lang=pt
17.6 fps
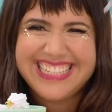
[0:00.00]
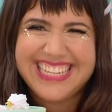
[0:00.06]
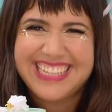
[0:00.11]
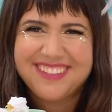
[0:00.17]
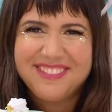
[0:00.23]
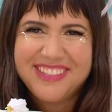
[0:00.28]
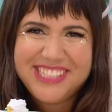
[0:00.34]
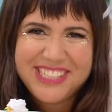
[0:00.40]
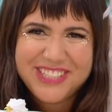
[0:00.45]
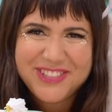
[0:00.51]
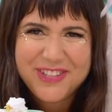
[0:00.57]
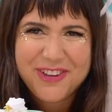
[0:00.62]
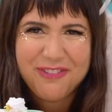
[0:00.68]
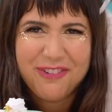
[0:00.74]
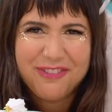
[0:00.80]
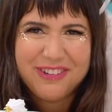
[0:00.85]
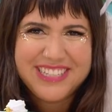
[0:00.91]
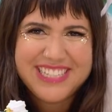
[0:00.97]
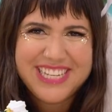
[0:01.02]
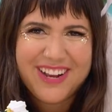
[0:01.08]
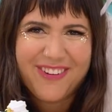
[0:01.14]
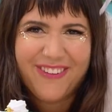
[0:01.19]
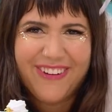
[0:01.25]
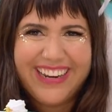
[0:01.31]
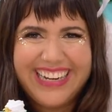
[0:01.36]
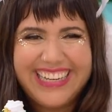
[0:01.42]
exatamente isso que eu vou fazer
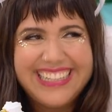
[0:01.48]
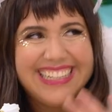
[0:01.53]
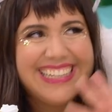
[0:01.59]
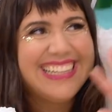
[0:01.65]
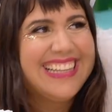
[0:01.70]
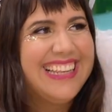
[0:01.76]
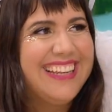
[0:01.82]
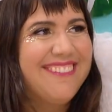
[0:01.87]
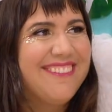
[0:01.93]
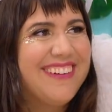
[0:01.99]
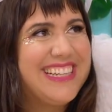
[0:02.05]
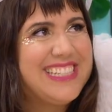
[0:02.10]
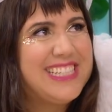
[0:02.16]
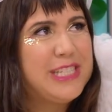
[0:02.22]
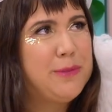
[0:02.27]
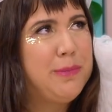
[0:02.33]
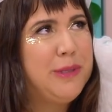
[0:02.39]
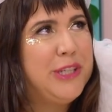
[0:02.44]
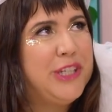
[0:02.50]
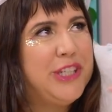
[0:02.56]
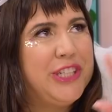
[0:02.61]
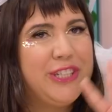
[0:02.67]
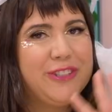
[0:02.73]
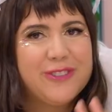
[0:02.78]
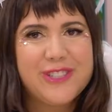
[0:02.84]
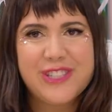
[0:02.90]
agora. Levar esses
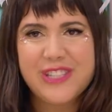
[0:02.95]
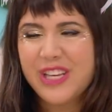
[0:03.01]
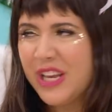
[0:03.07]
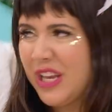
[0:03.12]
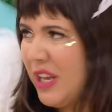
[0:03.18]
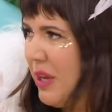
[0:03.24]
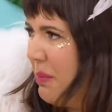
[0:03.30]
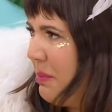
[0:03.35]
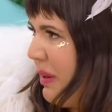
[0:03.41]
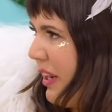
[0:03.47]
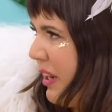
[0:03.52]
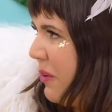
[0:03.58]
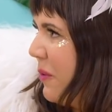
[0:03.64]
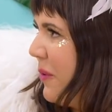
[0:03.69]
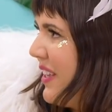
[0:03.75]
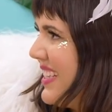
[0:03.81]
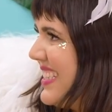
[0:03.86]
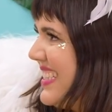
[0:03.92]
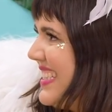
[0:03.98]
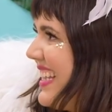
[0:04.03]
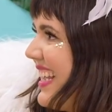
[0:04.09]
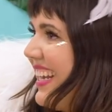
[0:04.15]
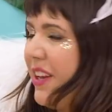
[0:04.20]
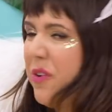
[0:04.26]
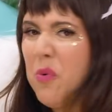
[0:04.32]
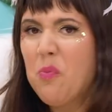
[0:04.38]
bichinhos para
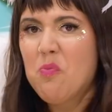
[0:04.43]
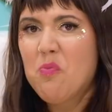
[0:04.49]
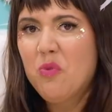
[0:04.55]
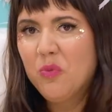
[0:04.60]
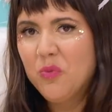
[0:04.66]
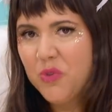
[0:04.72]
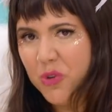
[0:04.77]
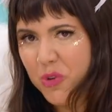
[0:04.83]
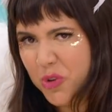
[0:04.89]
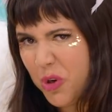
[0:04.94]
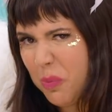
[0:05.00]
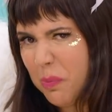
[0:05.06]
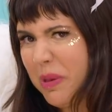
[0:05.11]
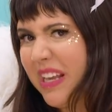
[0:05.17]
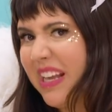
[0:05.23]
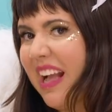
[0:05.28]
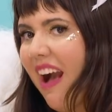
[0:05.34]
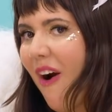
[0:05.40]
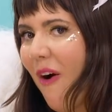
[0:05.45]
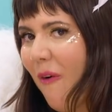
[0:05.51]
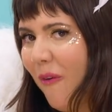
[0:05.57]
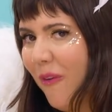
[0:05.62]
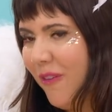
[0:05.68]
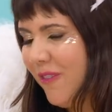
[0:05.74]
conhecerem o mundo tropical.